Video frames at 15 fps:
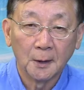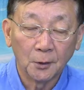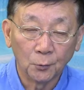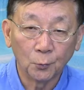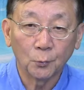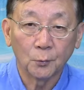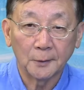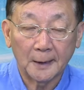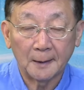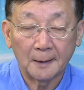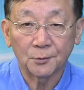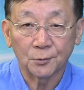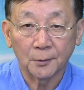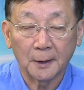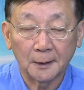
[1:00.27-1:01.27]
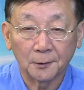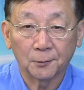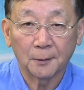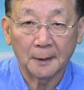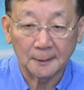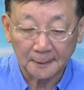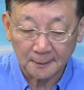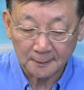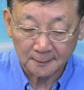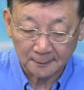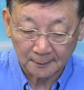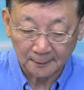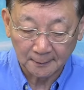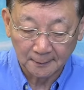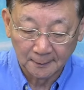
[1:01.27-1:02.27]
如果拿不出来的话，他可
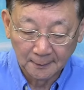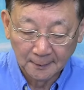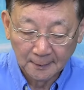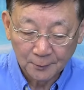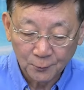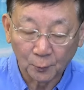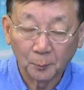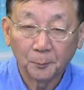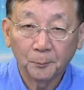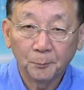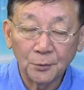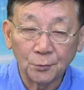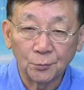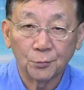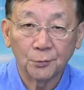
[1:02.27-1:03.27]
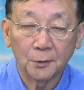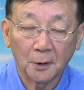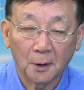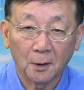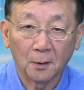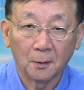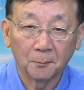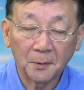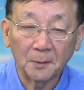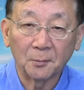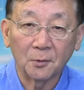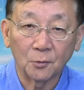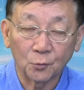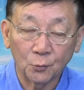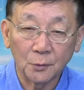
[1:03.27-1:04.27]
能就必须要被
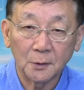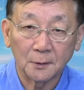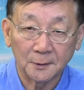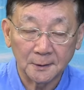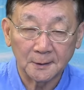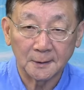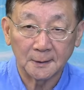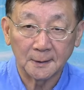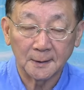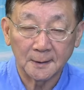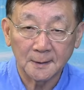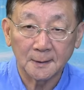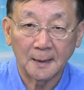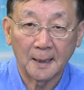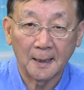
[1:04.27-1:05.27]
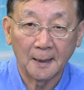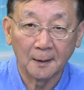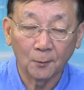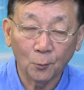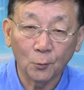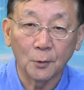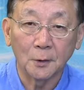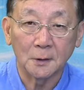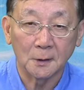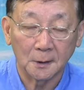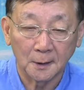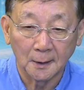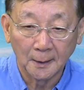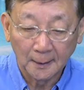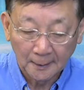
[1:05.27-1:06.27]
迫出售自己的资产，或
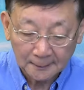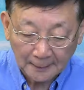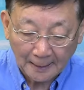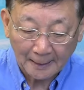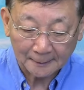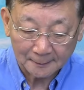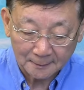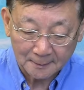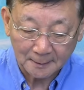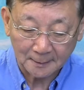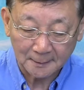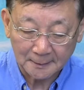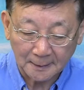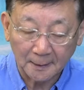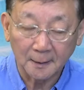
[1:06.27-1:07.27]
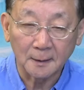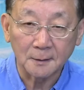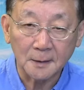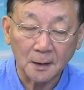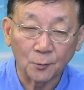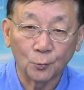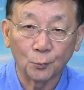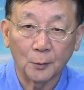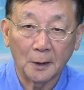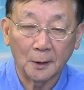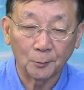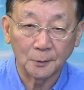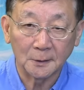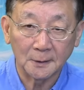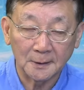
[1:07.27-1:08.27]
者他的这个银行账户啊，
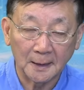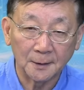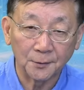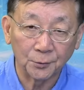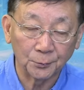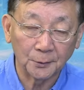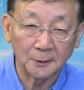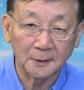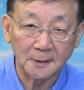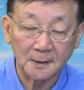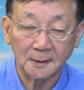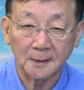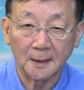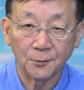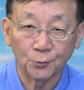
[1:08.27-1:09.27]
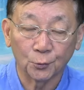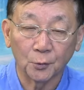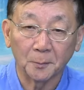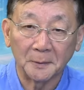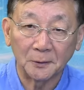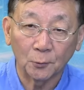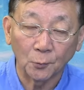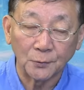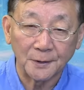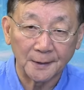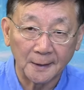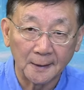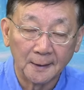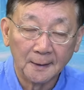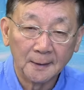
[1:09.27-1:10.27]
或者在纽约的资产就会被冻
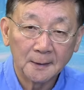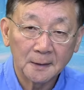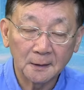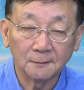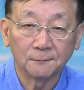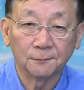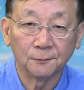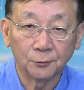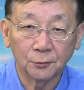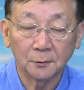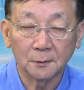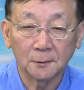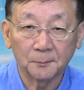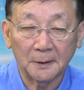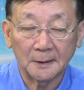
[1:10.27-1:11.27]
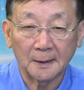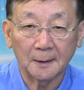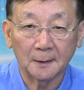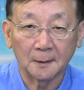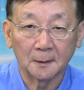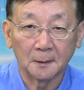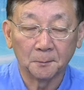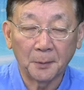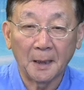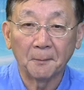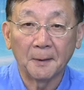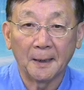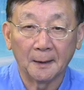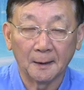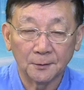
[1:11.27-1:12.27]
结，政府就把它给拍
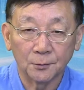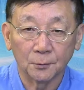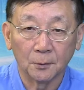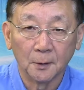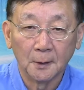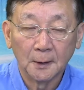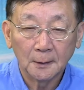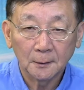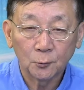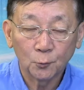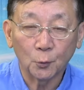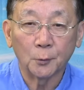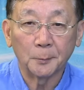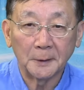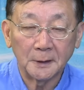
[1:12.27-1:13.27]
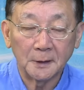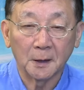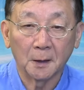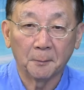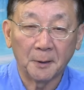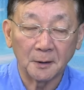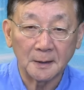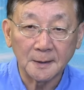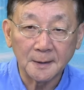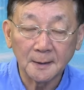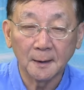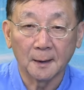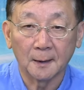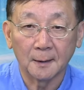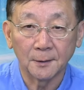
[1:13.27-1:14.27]
卖了，就作为这个保证
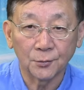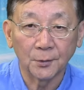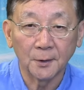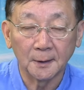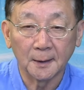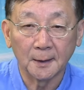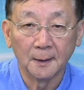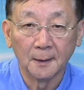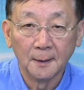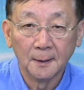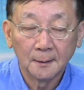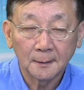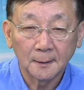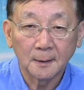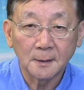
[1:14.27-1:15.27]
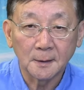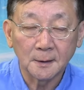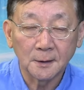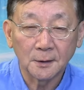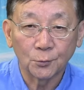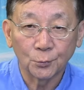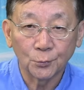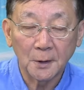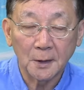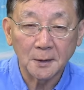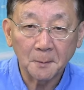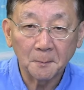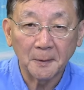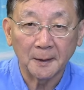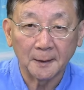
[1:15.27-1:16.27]
金了哈、啊。所以呢，当时是出现
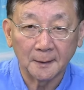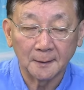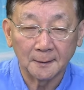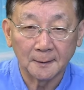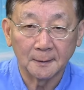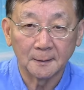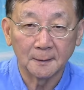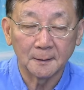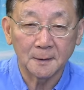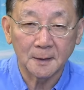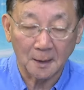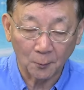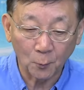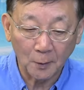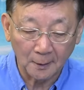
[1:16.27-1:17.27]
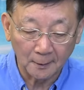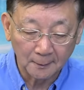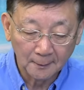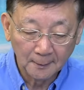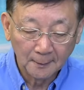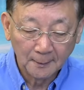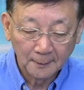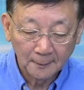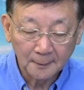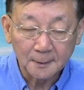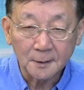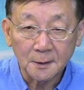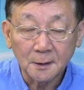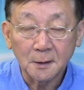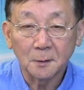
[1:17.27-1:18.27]
这么一个情况，那
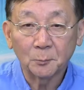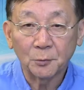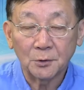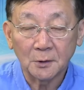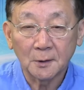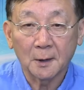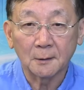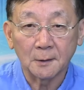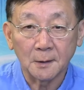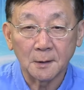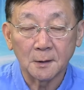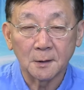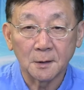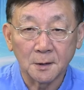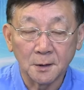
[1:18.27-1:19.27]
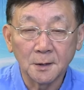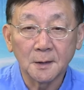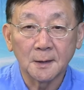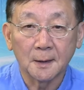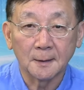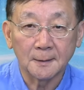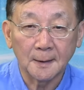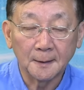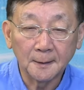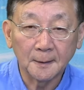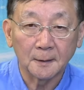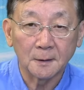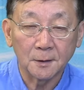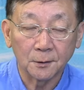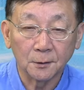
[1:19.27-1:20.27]
其实不知道的是，实际上在那
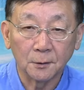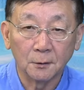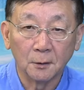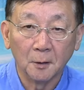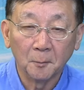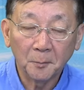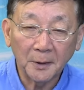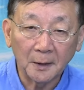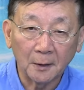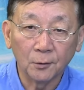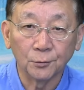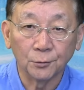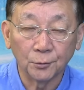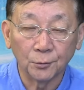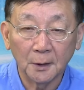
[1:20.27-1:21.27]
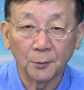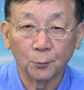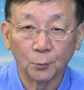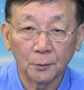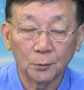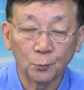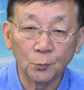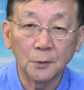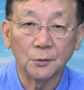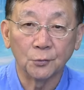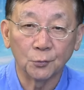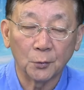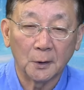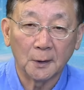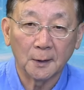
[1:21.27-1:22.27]
个时候背后有很多的运
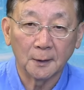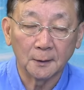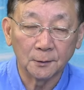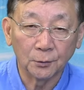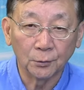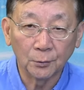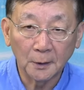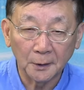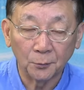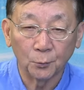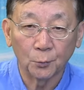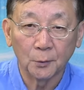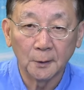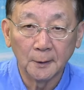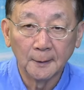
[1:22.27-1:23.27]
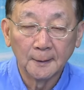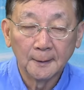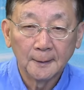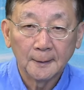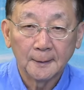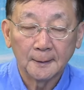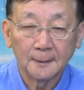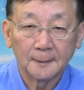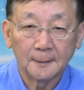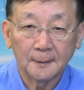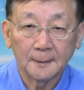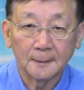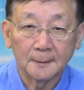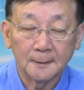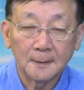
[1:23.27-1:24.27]
作哈，有很多，呃，这
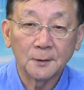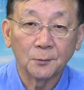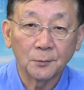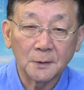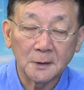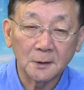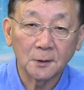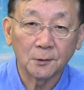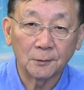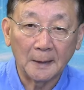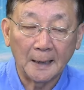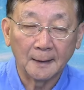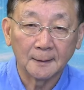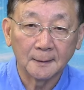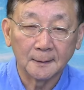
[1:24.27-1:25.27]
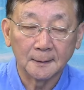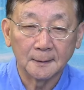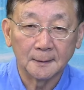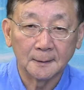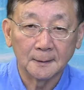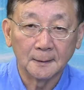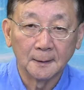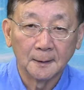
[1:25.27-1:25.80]
个金融机构啊，呃，